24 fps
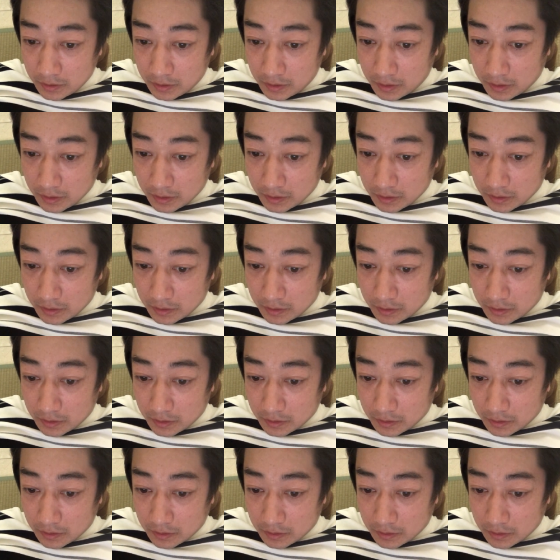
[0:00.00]
はい、
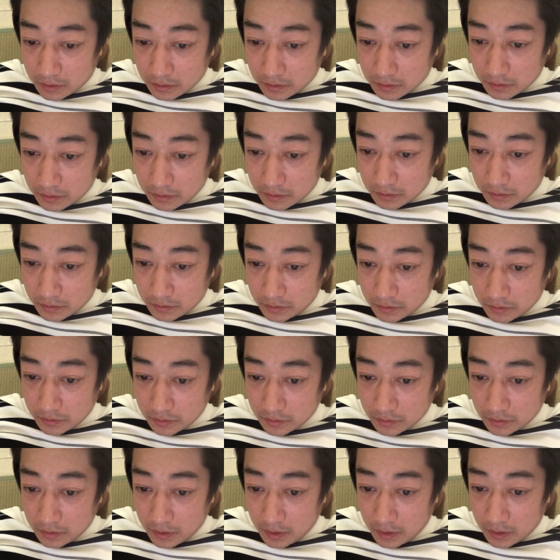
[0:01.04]
えー
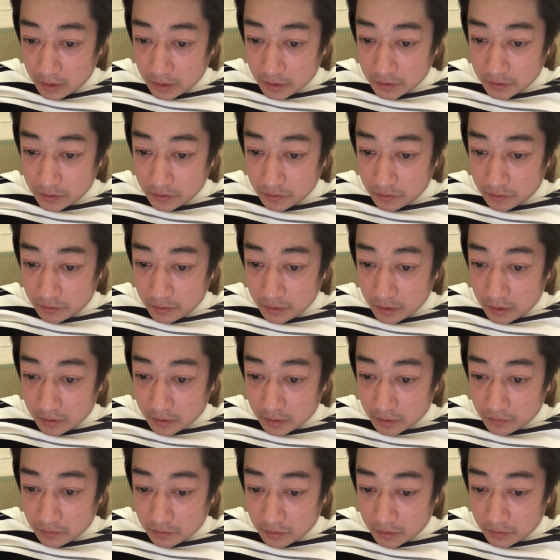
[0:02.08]
充電が必要である
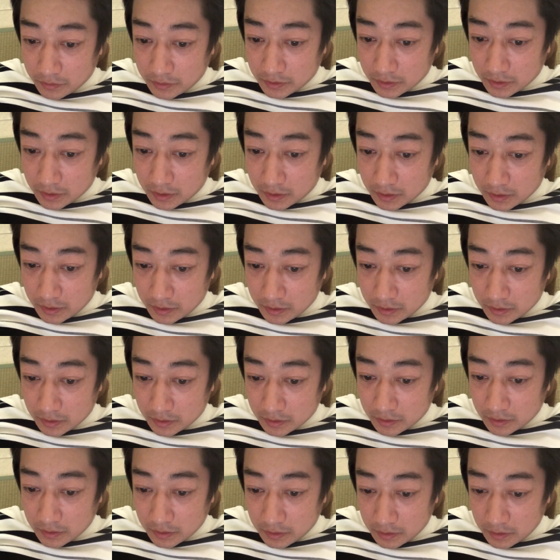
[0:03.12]
かどうかの違い。
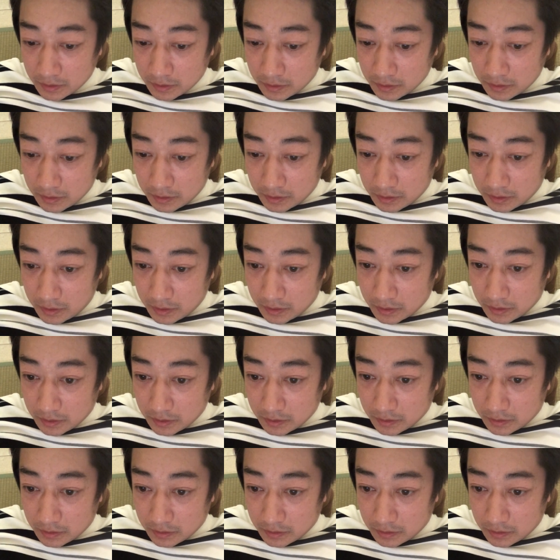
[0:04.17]
はい。